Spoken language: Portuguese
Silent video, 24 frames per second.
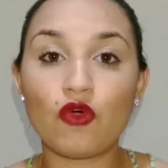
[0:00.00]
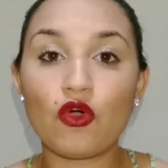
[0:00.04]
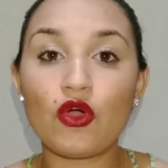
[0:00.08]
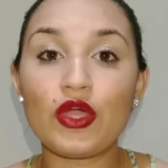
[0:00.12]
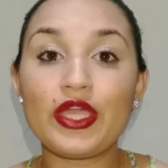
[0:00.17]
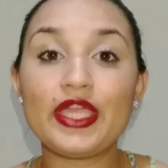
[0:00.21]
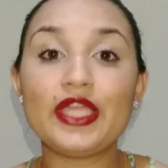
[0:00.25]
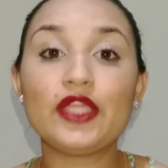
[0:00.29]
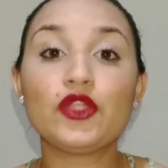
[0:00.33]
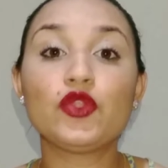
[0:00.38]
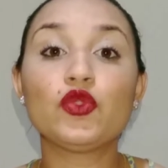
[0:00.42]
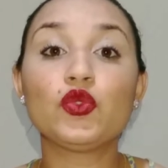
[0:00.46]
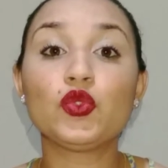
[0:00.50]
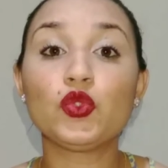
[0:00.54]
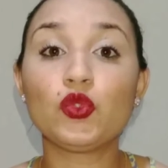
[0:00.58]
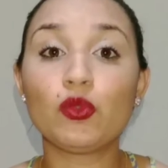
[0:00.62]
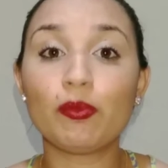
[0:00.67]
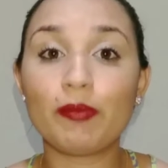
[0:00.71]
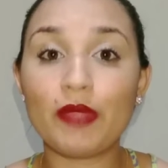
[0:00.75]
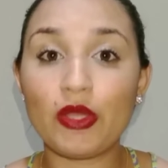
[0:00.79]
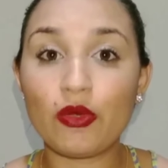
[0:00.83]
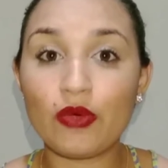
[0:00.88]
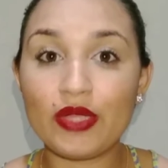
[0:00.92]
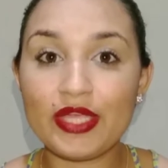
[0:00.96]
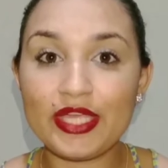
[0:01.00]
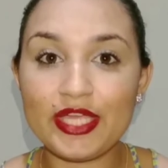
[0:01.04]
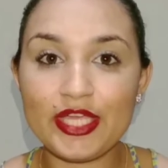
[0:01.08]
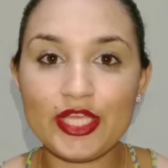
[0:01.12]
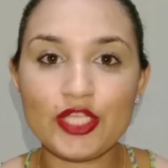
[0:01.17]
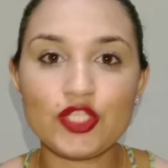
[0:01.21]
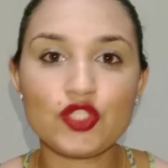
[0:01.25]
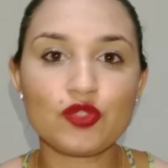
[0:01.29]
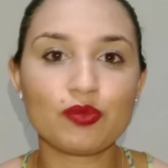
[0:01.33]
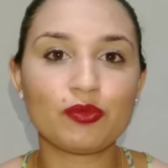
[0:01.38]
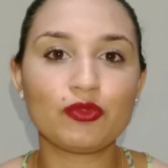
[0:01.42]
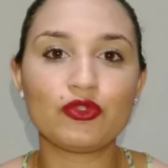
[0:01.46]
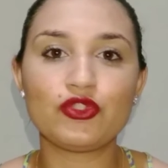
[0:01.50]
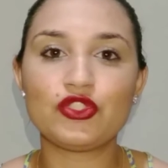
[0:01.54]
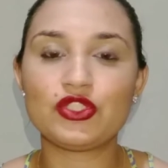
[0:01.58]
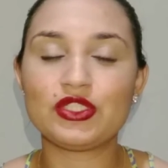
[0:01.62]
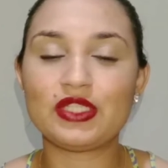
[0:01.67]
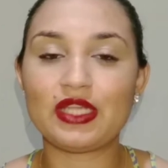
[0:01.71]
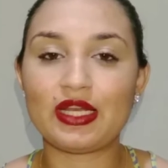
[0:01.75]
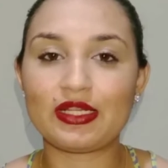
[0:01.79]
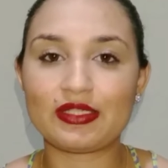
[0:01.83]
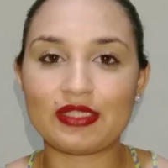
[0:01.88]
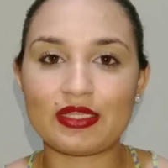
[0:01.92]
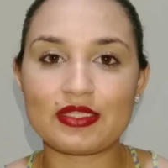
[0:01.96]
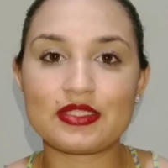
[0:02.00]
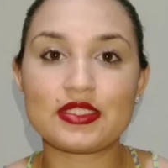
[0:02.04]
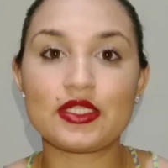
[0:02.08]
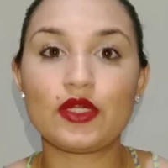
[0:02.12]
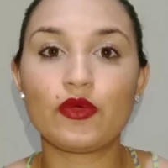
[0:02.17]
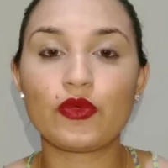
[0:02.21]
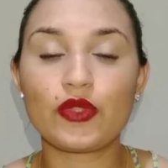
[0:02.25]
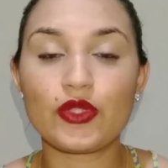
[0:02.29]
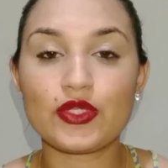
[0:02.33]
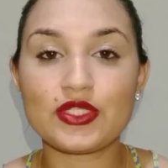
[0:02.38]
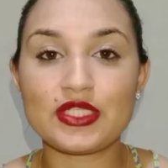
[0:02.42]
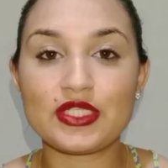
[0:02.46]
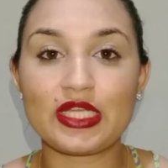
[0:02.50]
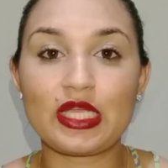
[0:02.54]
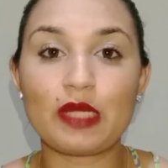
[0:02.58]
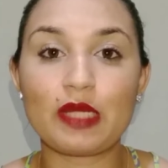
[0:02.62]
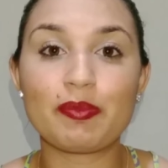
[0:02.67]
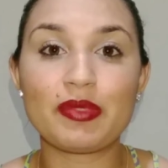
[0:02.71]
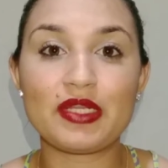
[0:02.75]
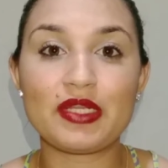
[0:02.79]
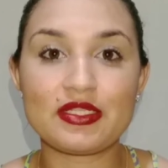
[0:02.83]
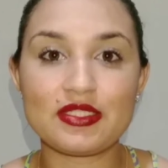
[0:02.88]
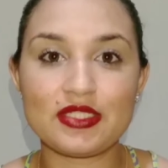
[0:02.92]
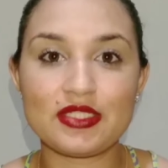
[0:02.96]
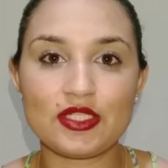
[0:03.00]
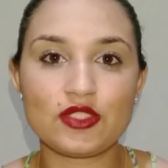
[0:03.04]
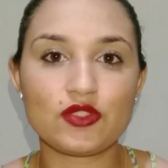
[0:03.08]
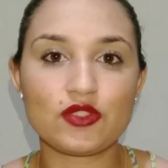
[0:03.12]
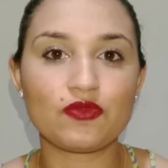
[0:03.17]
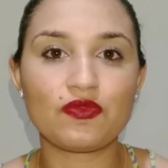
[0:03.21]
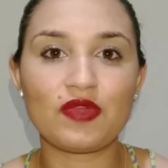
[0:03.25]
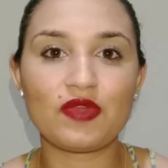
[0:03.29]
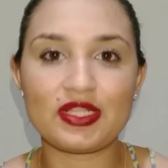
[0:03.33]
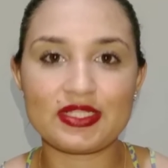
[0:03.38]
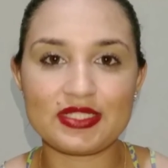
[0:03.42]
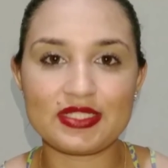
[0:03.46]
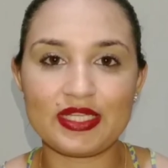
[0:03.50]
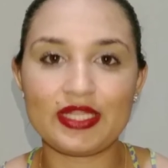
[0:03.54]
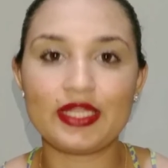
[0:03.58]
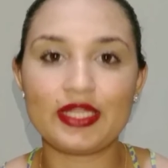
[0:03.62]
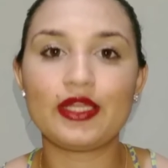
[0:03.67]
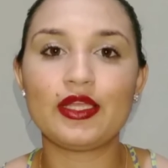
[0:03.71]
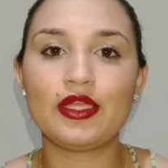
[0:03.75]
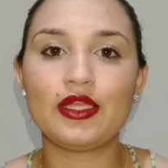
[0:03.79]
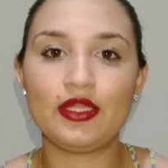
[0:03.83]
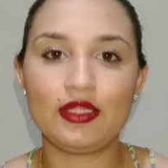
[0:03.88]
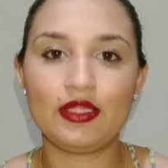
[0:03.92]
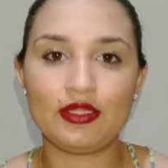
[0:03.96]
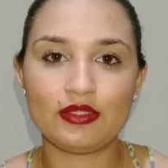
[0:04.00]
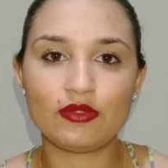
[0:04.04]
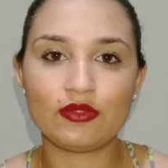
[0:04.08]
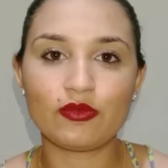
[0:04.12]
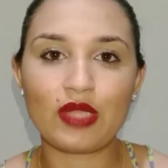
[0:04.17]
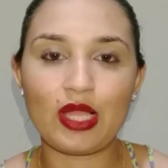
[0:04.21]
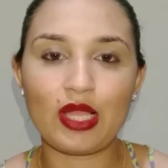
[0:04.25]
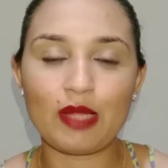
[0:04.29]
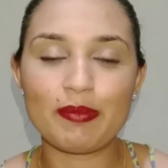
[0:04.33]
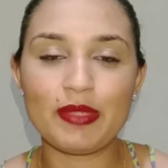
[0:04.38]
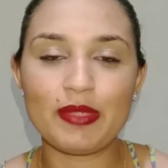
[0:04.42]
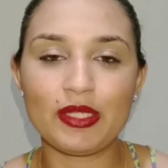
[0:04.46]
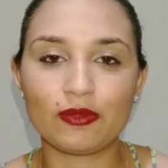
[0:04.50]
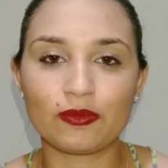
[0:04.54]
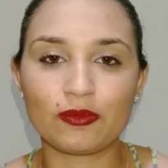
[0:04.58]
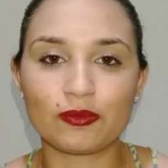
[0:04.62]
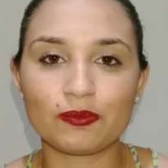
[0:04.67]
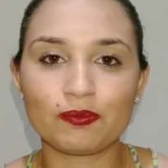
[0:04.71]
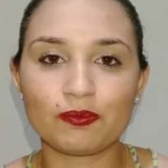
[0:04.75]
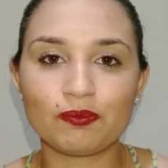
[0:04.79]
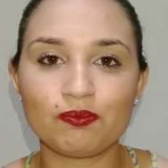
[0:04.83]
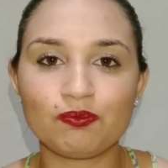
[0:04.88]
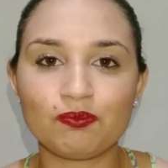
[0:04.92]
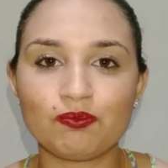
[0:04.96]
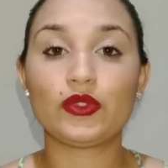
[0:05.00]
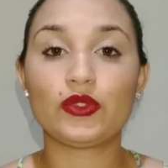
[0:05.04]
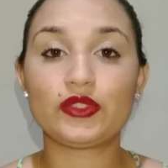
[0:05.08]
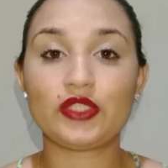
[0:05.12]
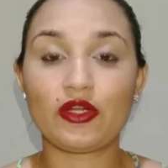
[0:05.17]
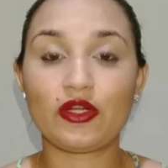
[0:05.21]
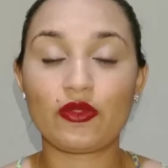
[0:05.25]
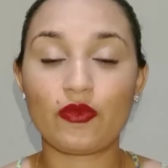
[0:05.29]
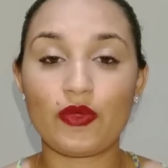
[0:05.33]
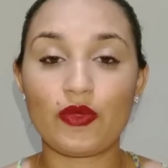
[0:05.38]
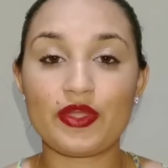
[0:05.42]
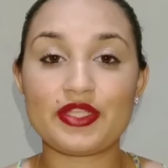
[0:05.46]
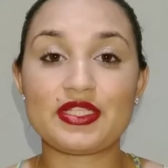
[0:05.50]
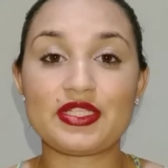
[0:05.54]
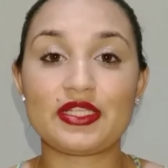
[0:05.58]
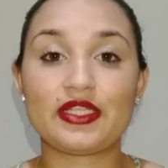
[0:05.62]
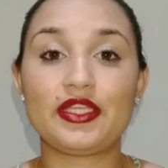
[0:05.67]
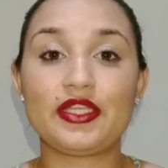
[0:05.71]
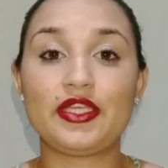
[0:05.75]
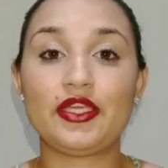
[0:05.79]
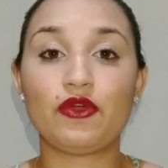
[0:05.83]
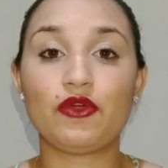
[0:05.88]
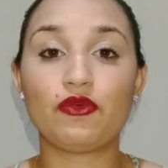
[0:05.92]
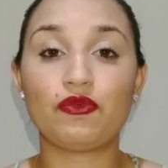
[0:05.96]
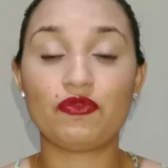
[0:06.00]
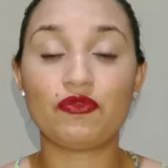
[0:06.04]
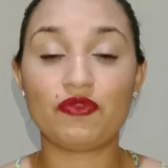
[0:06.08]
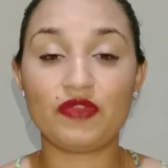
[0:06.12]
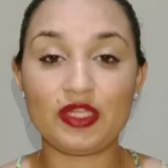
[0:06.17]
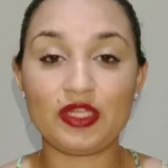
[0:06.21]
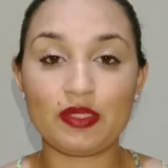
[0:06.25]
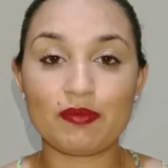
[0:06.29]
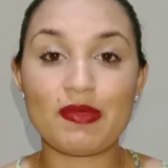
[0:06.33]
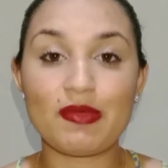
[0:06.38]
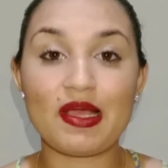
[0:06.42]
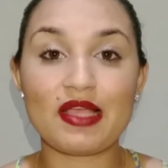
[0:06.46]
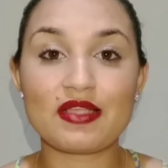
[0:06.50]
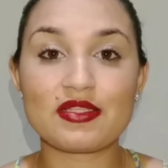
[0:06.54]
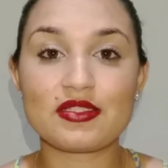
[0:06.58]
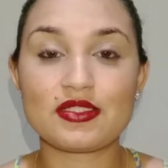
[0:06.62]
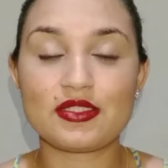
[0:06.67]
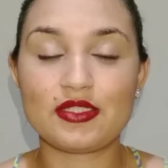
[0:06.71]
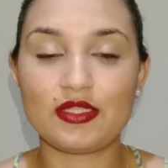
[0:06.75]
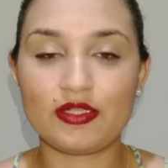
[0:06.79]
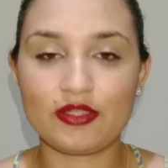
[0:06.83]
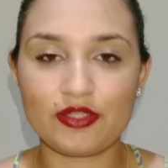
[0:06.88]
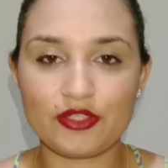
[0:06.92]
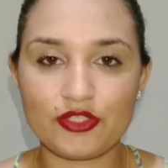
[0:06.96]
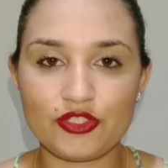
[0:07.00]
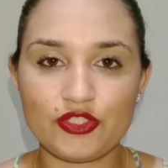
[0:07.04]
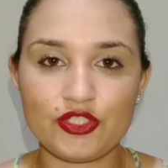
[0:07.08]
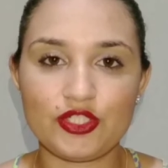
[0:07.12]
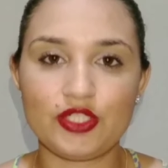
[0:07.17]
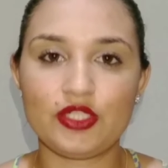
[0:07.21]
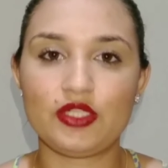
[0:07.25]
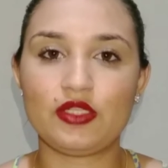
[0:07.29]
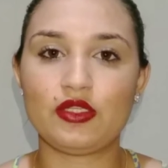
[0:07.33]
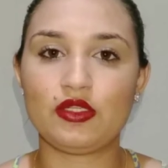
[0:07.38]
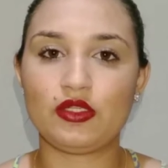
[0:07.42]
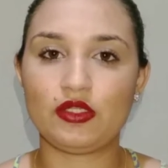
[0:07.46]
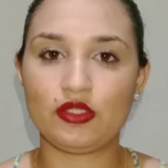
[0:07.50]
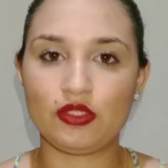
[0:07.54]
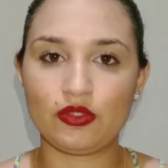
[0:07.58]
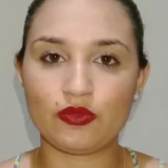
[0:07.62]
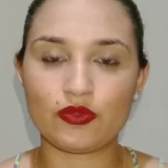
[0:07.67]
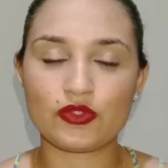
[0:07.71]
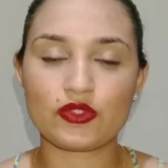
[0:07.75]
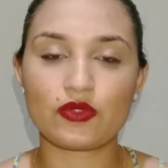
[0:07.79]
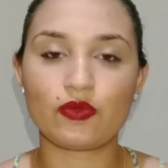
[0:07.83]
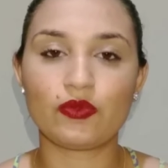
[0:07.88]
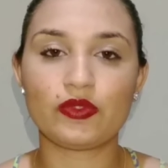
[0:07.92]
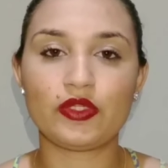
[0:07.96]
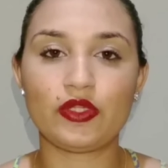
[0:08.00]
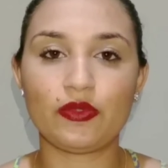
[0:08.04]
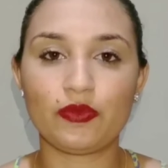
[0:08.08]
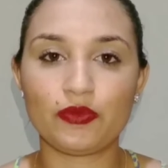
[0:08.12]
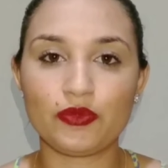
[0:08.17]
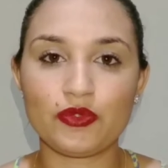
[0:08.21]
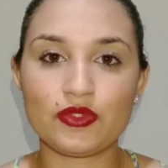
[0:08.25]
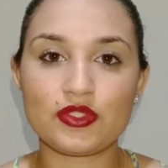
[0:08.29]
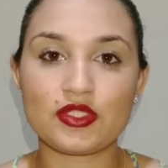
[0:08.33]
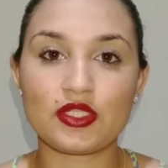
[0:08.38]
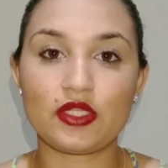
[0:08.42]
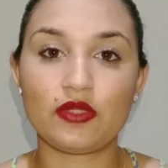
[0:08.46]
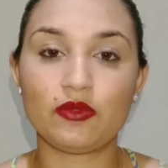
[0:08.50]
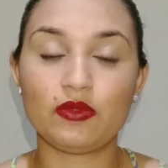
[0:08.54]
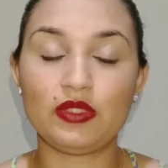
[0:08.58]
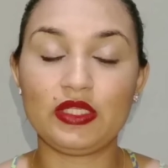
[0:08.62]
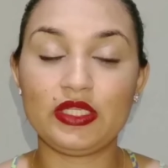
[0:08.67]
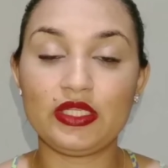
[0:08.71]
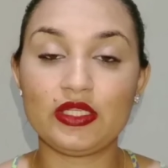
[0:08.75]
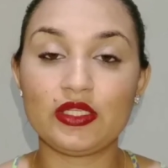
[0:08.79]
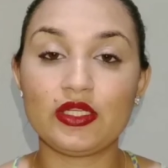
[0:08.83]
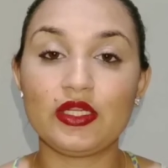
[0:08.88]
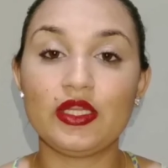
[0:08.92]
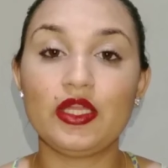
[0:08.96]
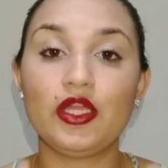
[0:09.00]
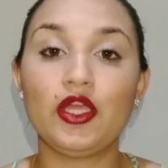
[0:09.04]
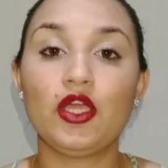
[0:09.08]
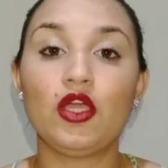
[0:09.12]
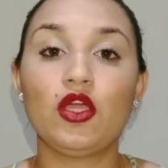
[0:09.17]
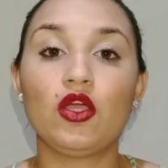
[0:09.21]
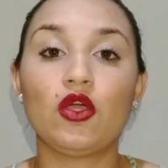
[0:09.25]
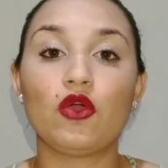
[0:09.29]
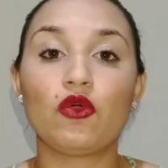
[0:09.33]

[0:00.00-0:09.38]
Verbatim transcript: vou indo no meu ritmo de hidratação, que eu sei que é preciso fazer no cabelo. Outra coisa que eu vi bastante nos conteúdos que eu li